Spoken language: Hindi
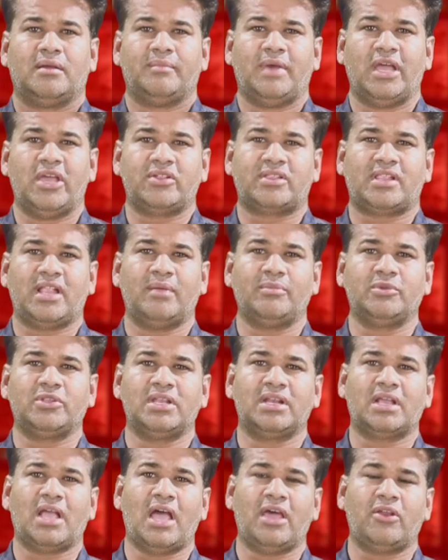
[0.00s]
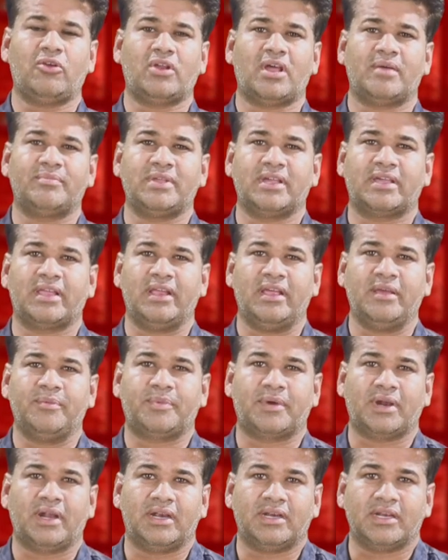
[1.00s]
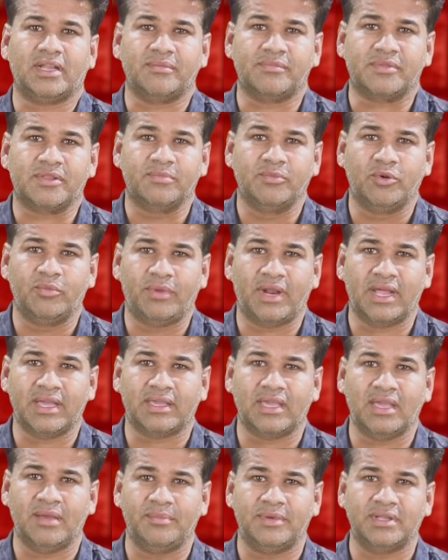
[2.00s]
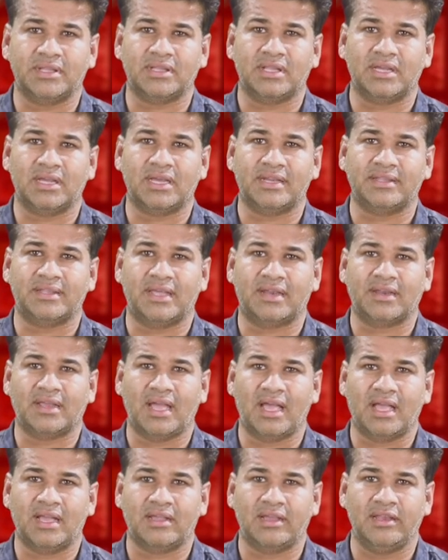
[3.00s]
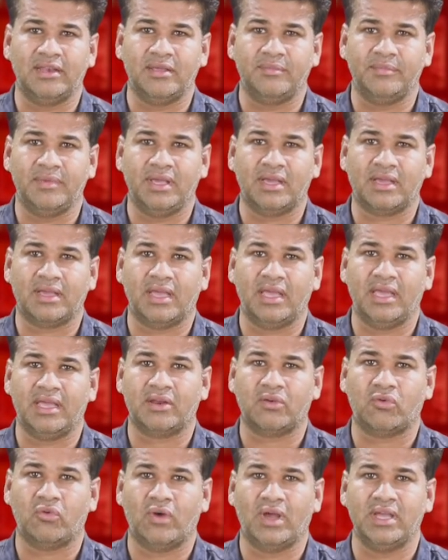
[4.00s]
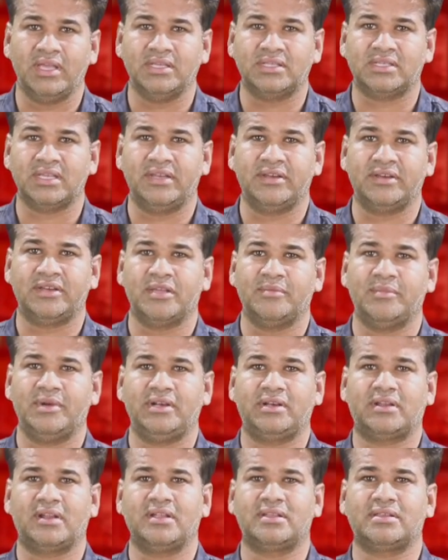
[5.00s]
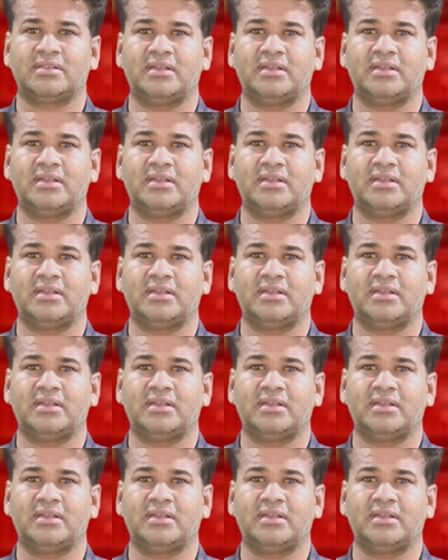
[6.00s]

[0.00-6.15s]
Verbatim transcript: मैं इस्लामुद्दीन खान और आप देख रहे हैं प्रहार टाइम्स मुमरा के अमृत नगर दरगाह गली में खैर ख्वाही चैरिटेबल ट्रस्ट